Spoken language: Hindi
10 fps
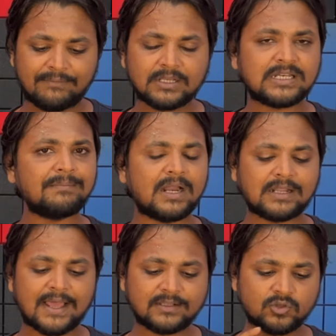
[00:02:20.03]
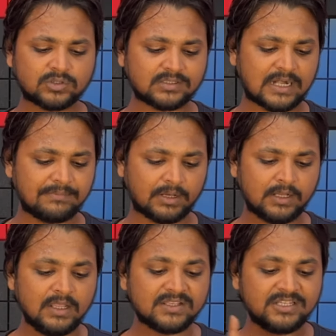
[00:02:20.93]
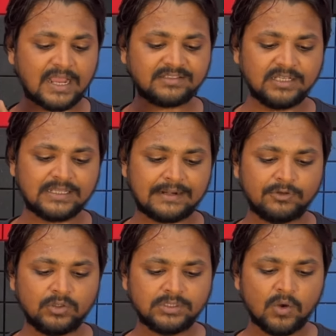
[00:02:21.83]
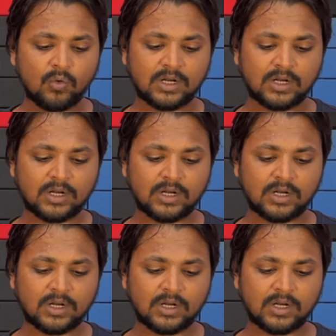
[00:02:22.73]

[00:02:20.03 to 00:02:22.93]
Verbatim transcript: का वॉच टाइम अठारह सौ सब्सक्राइबर छियासी हजार व्यूज